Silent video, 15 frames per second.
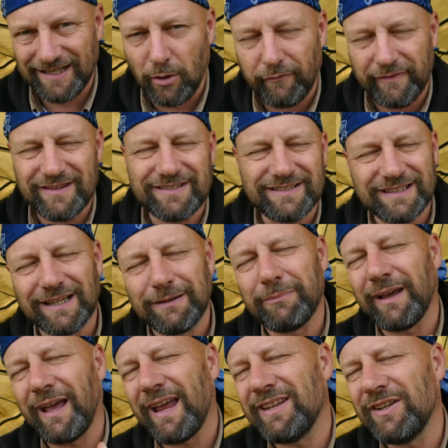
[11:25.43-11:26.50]
auch wenn sie ihre
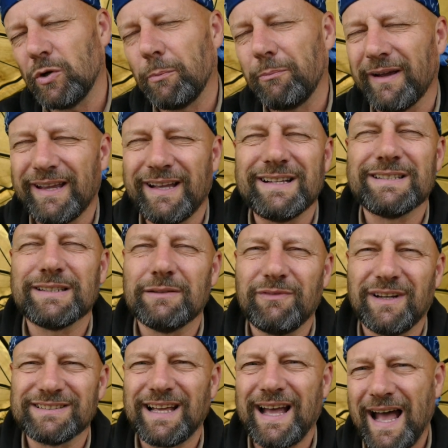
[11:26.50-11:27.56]
Berechtigung bei kälterem
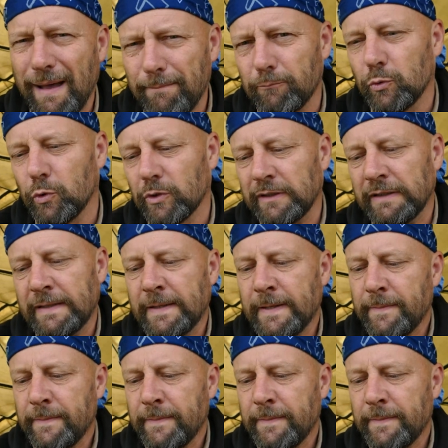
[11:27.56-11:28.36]
Wasser haben mögen,